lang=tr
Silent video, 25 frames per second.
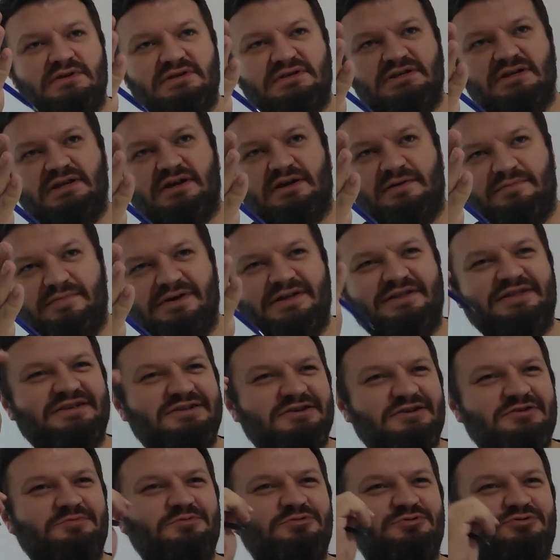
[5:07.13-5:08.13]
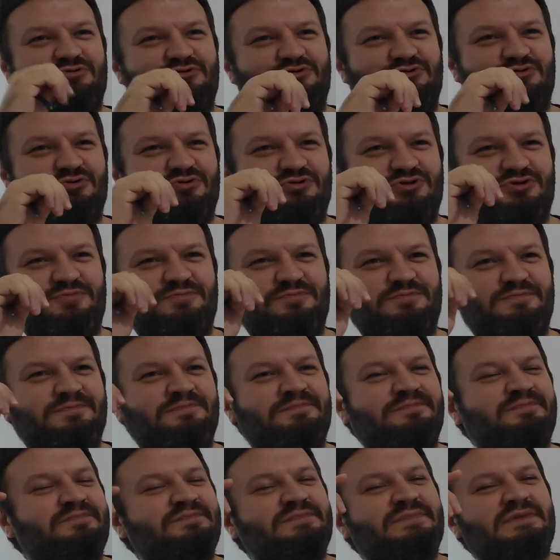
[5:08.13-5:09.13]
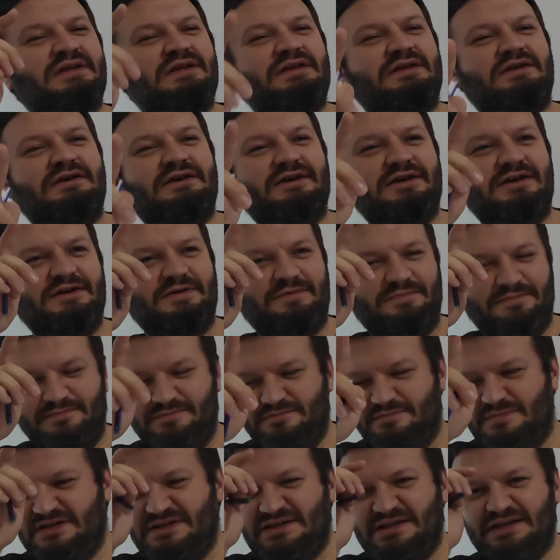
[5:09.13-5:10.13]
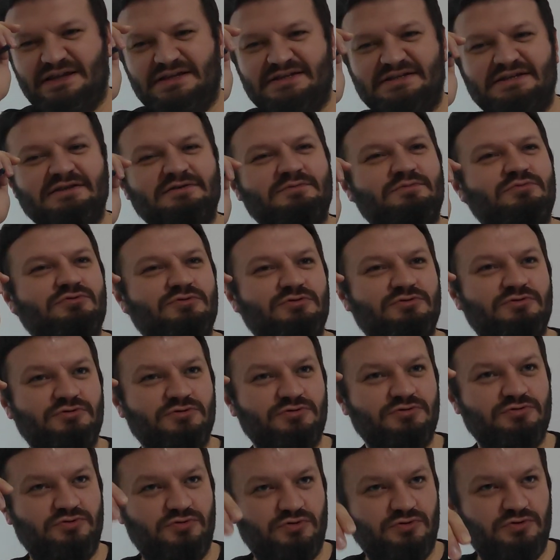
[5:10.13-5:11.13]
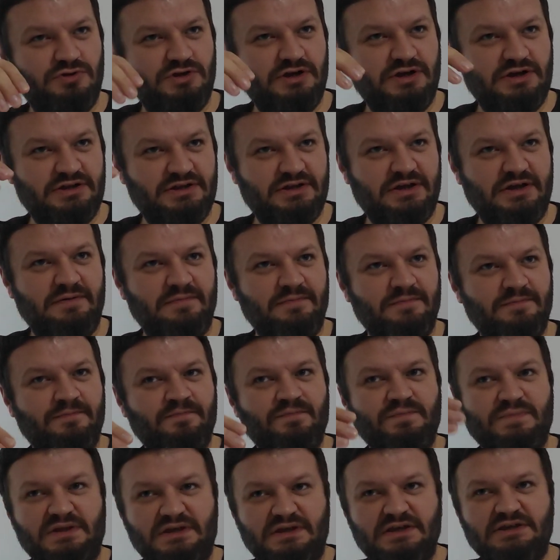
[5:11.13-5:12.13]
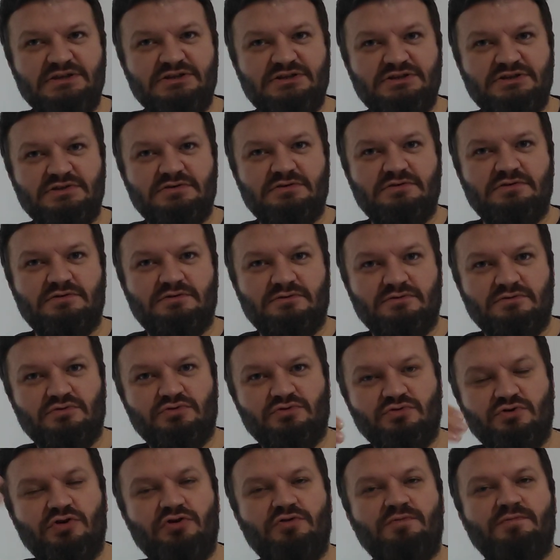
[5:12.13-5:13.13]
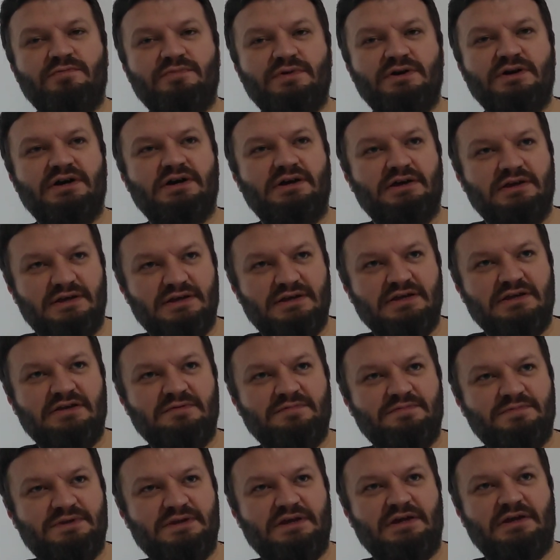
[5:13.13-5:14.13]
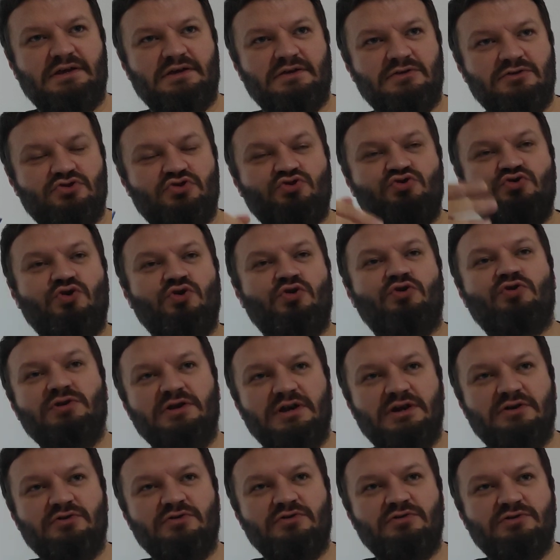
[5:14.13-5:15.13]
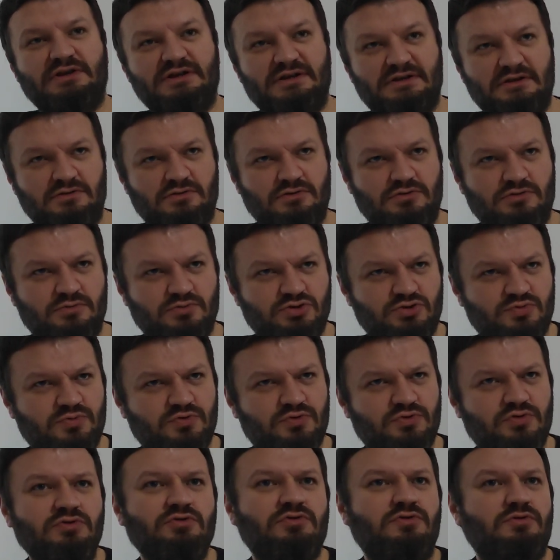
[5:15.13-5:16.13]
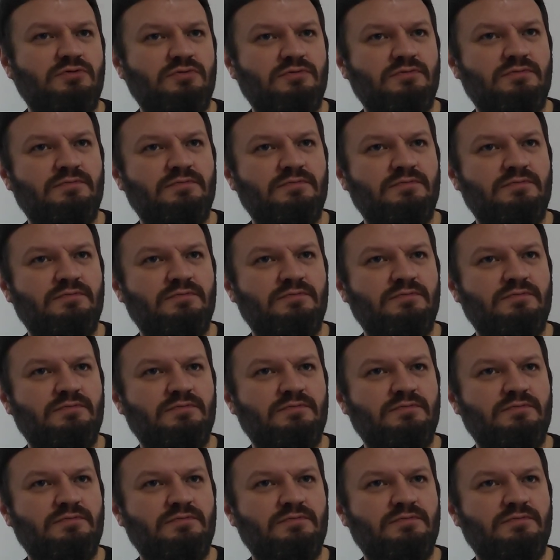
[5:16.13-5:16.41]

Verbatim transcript: Mesela ben de Yok, sana bir soru soracağım. Ee, mesela senin bulunduğun okullarda Hı. hiç norma girip de zorla gönderilen olmuş muydu?